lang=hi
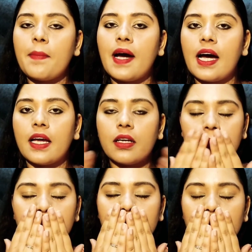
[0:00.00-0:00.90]
बाय बाय
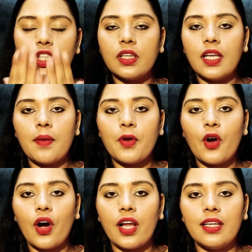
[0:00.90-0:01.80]
लव यू
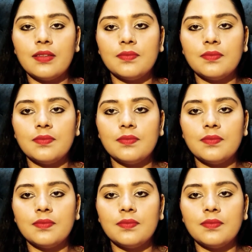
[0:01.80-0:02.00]
ऑल